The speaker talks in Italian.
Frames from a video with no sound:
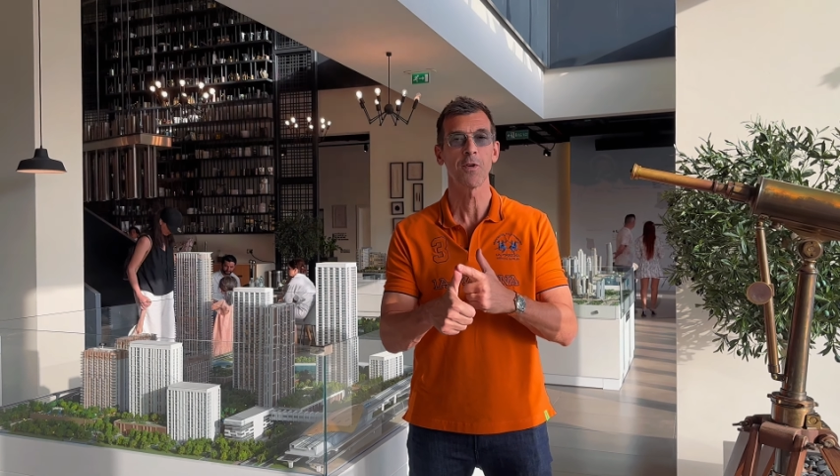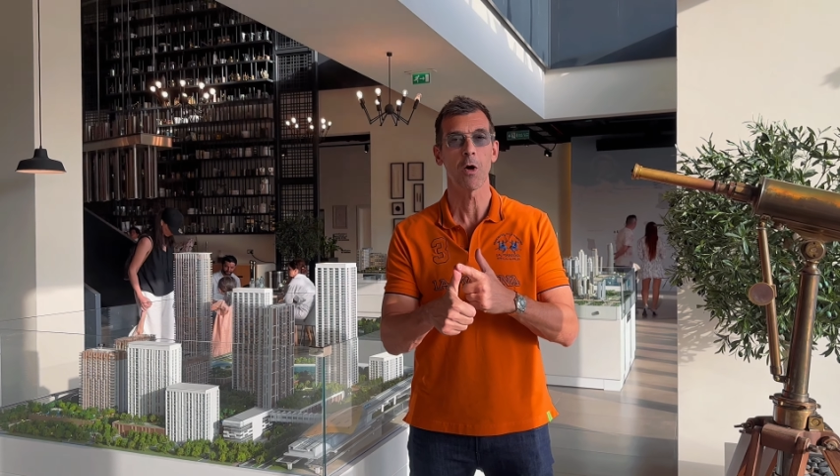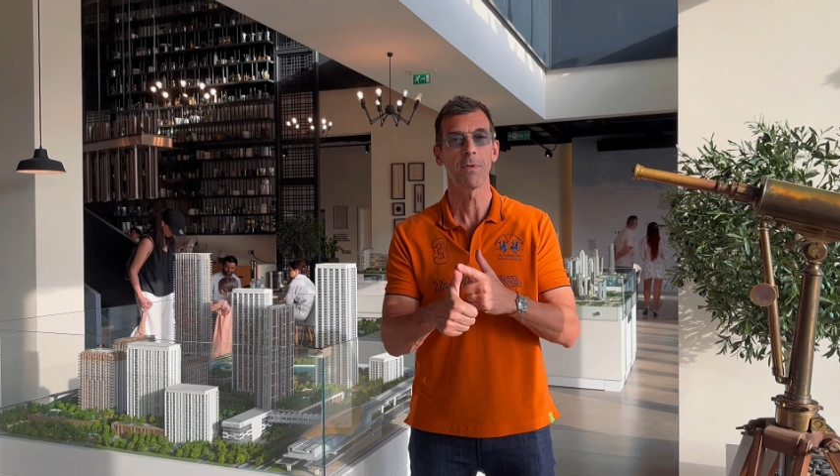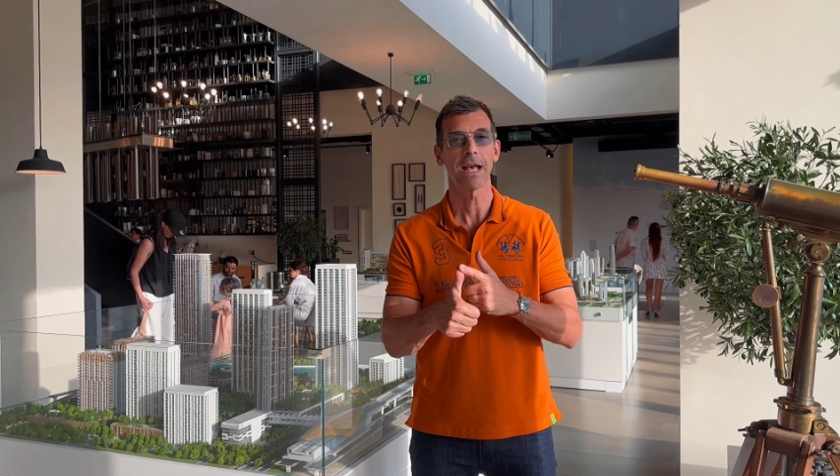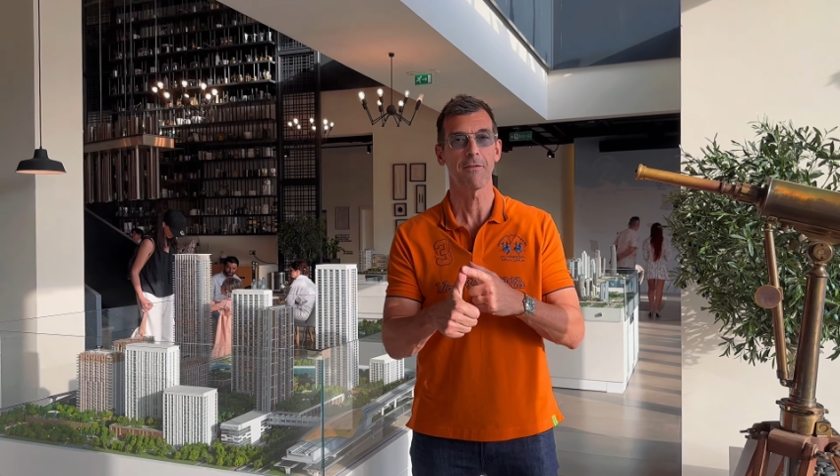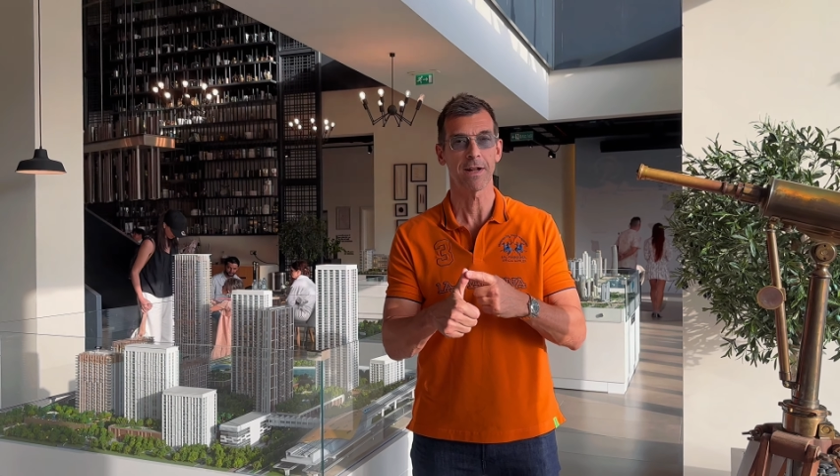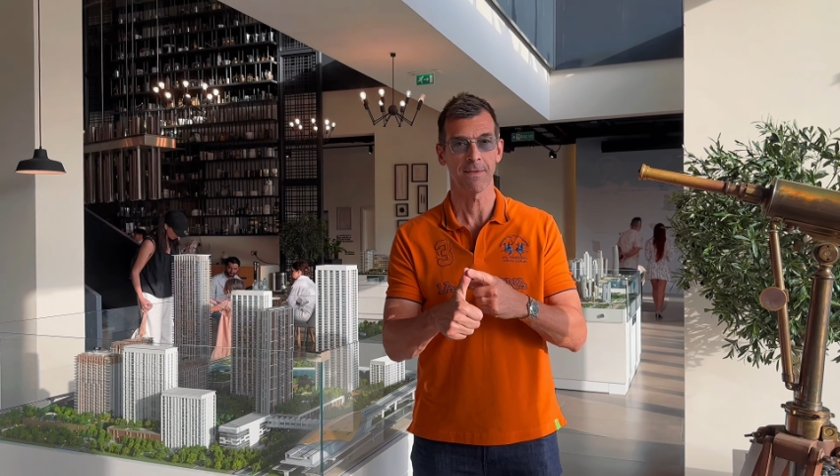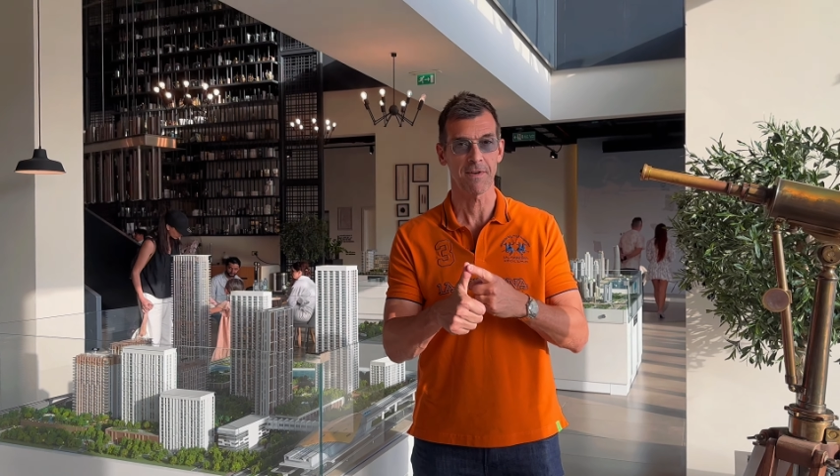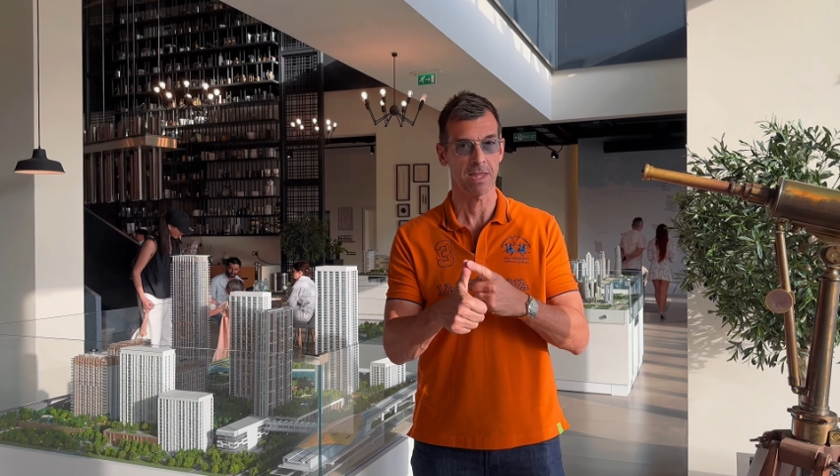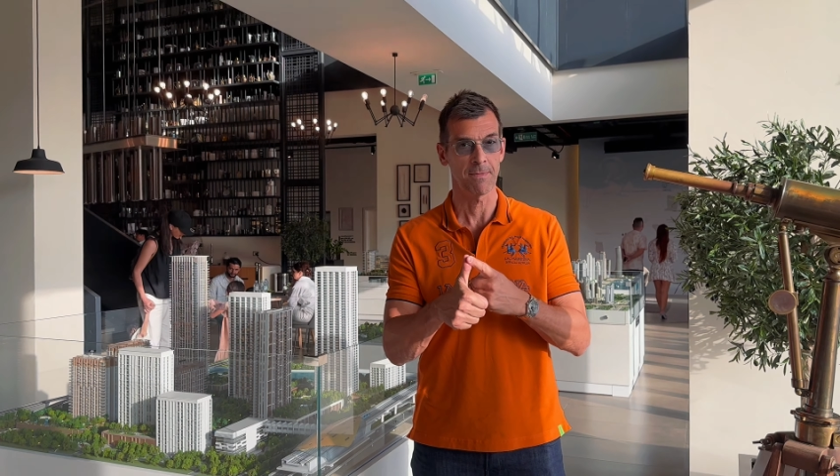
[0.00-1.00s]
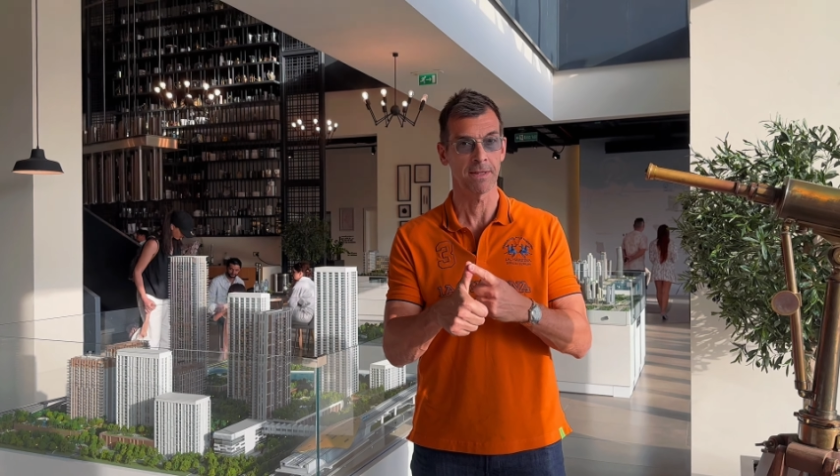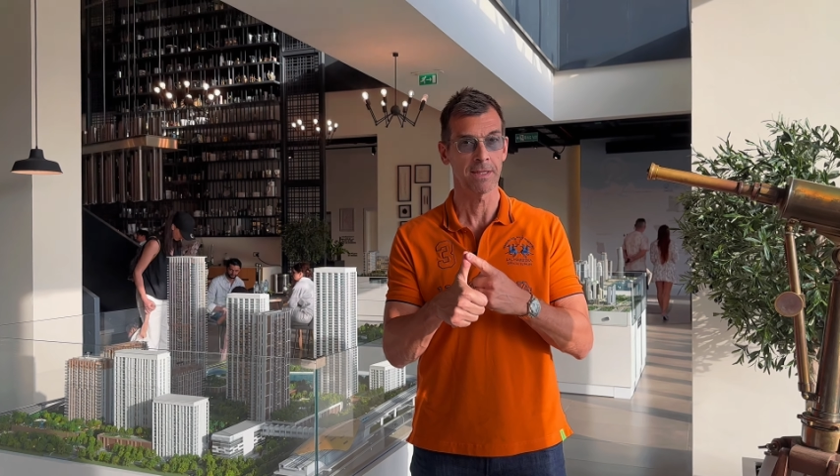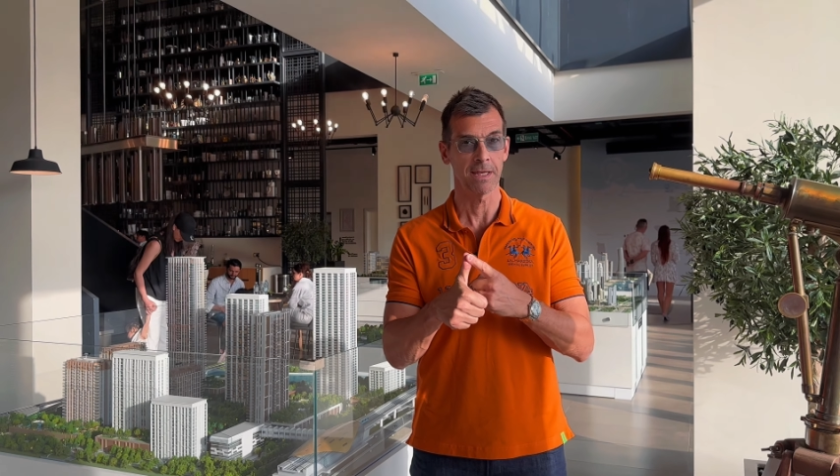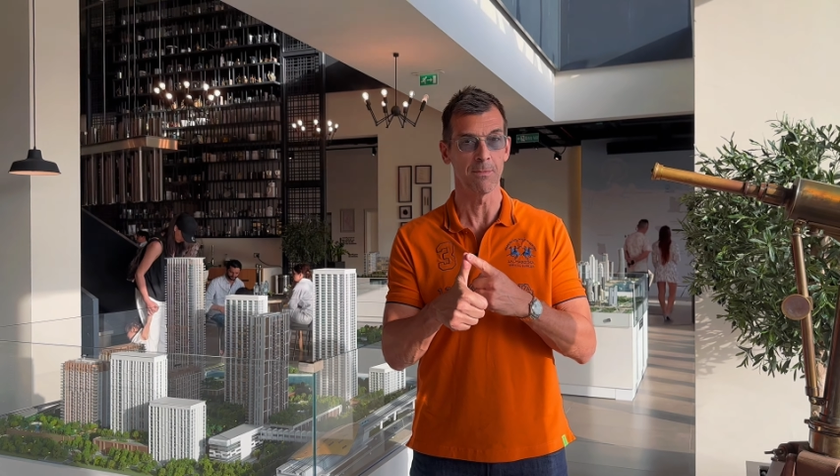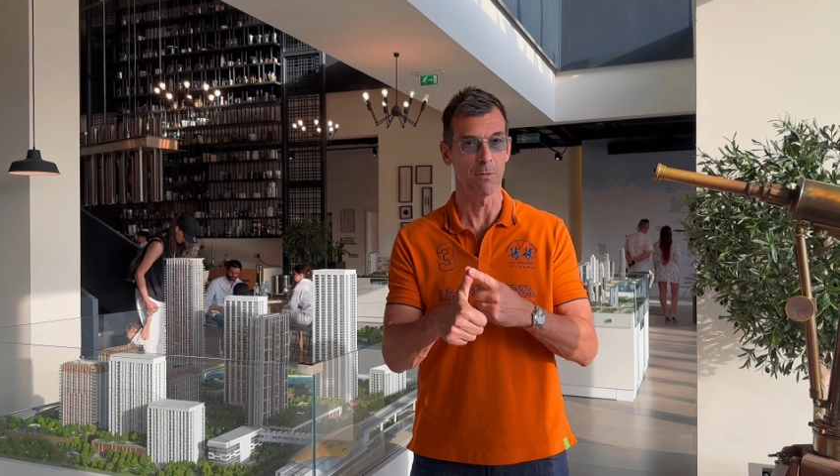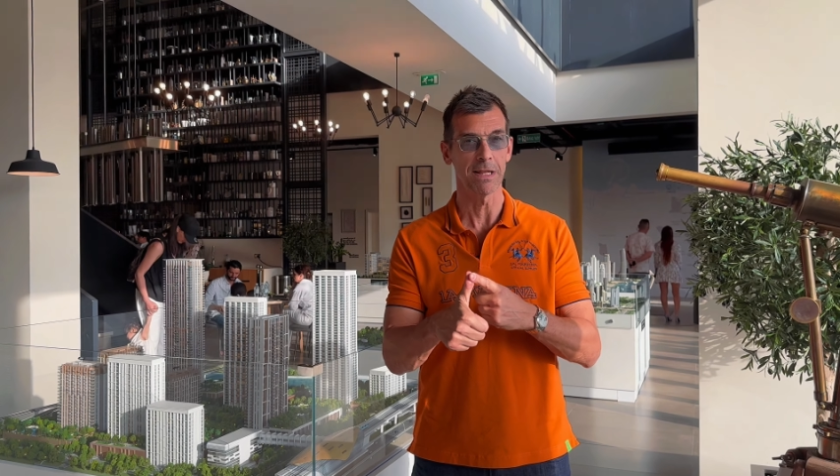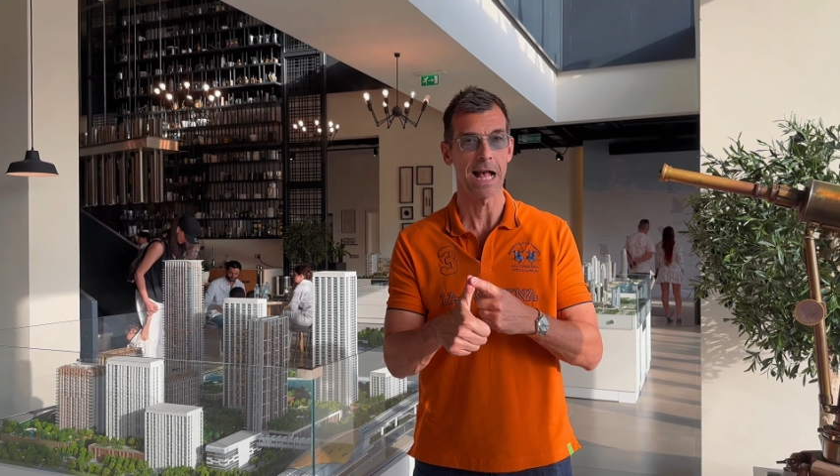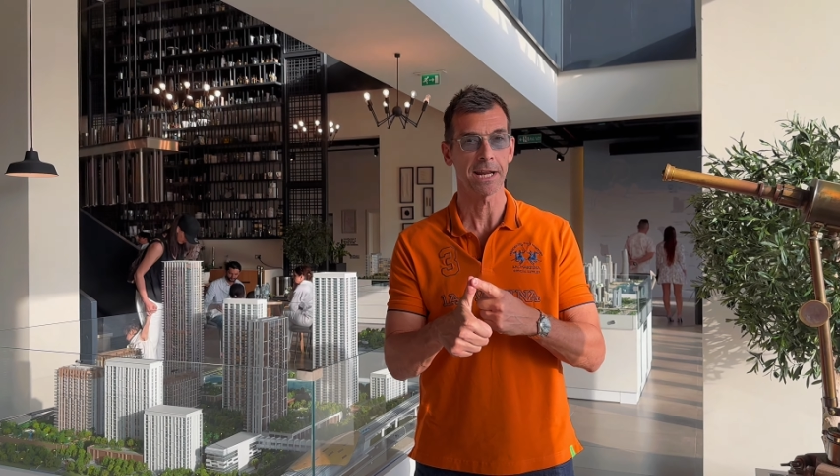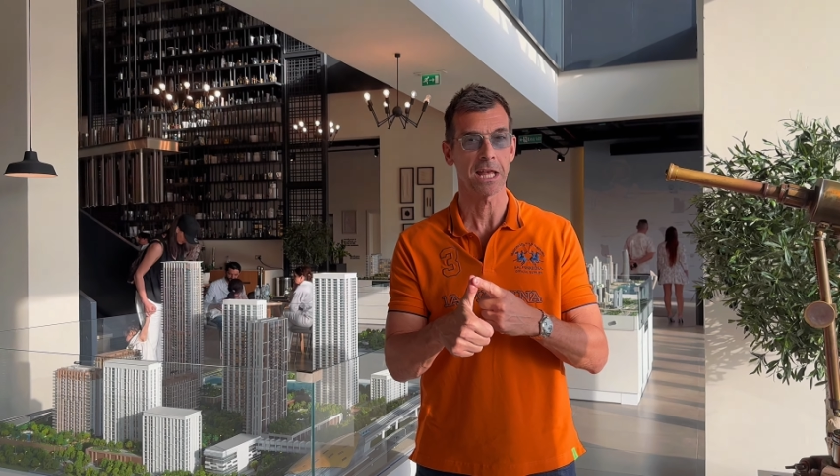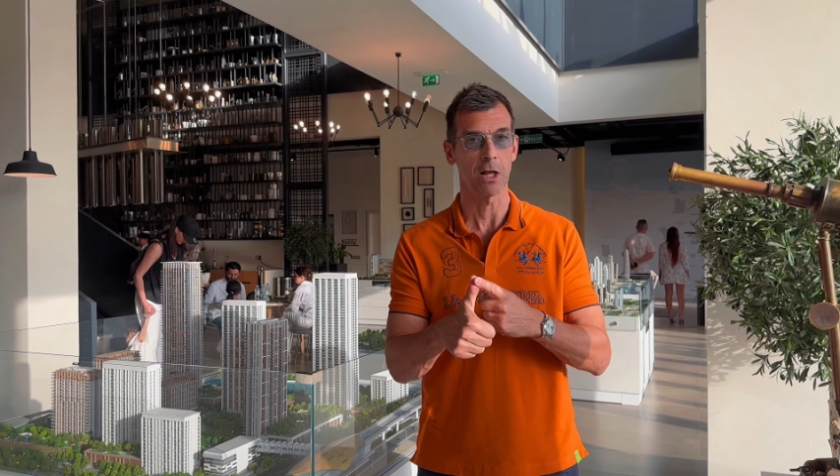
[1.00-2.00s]
obbliga a fare investimenti
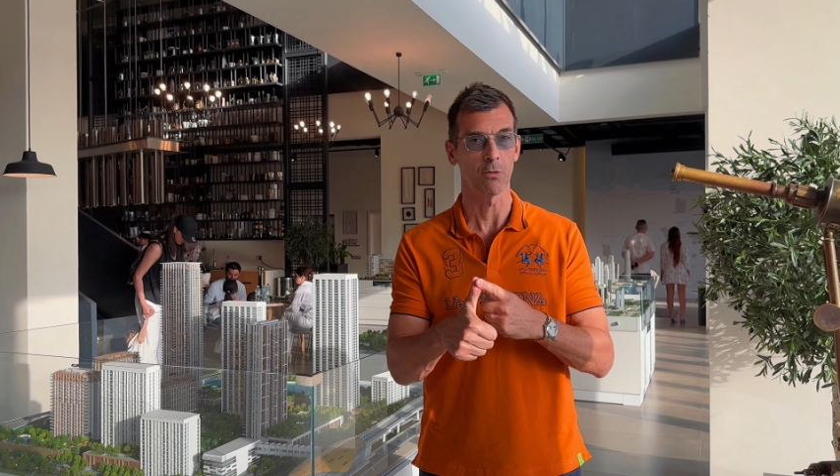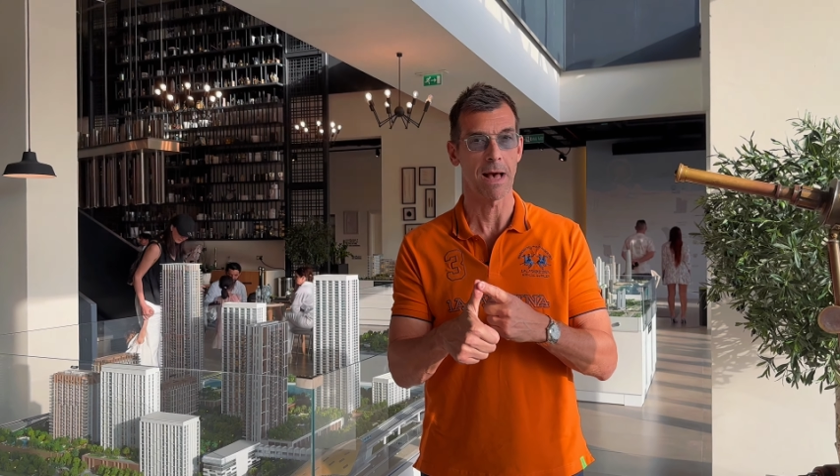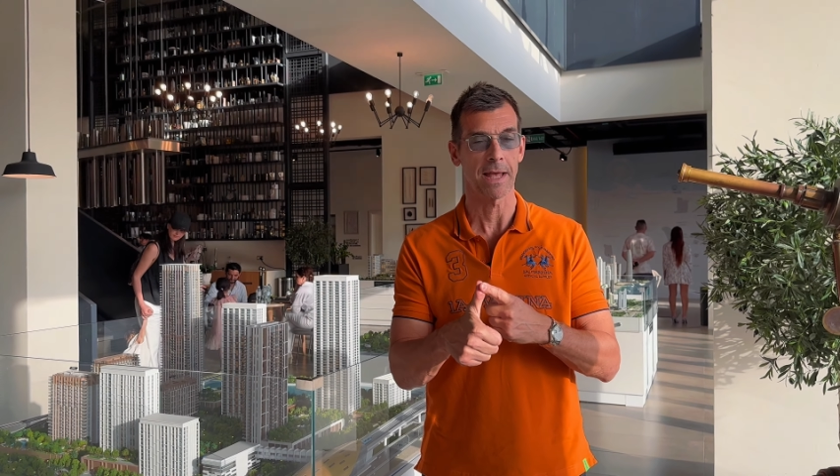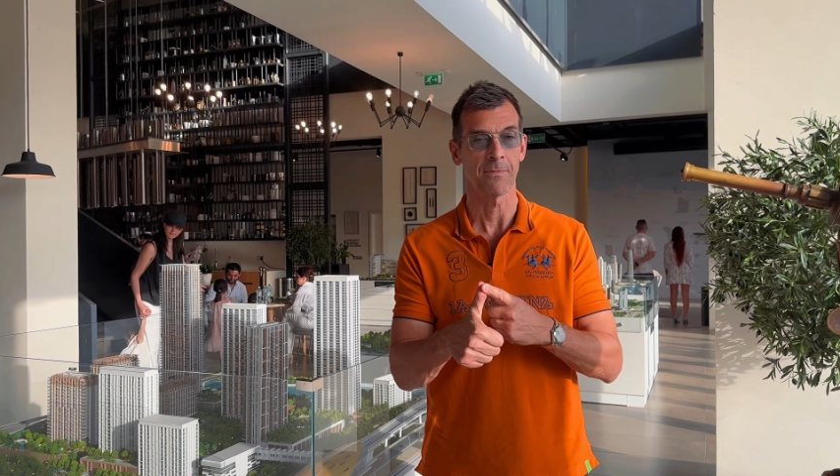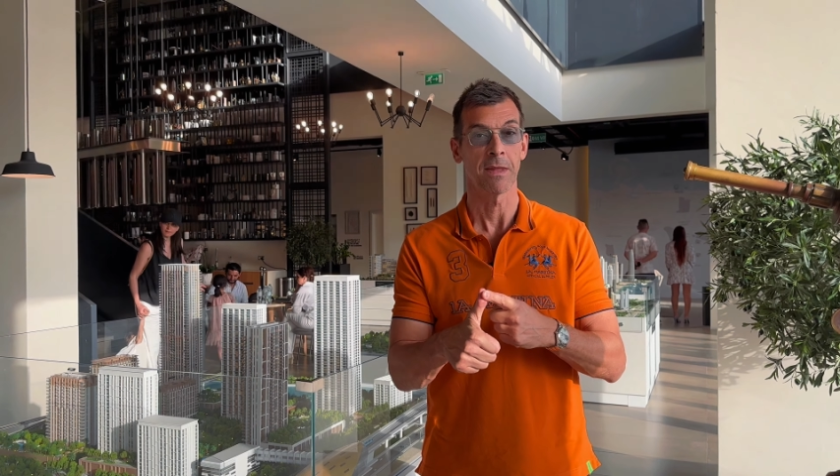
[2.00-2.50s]
immobiliari a Dubai